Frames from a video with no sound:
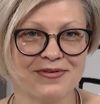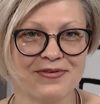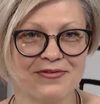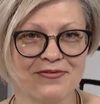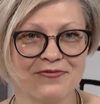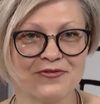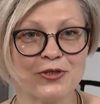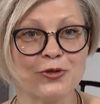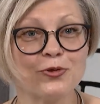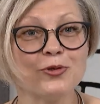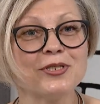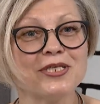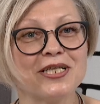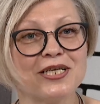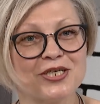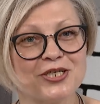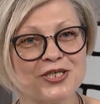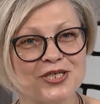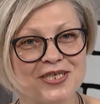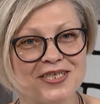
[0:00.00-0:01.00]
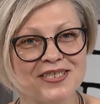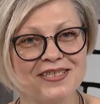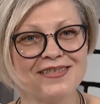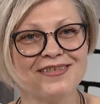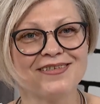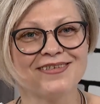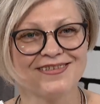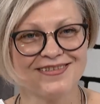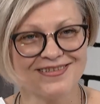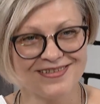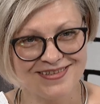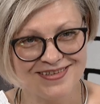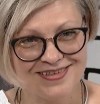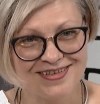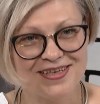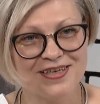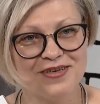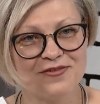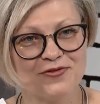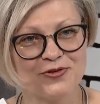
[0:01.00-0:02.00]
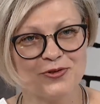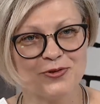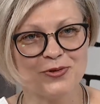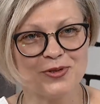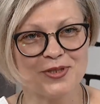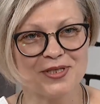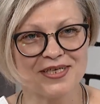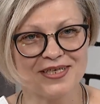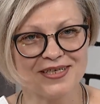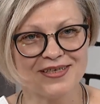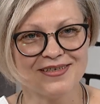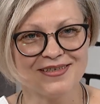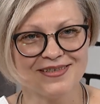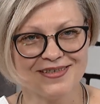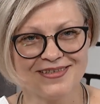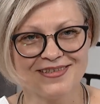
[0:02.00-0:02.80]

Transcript: взрослая жизнь все-таки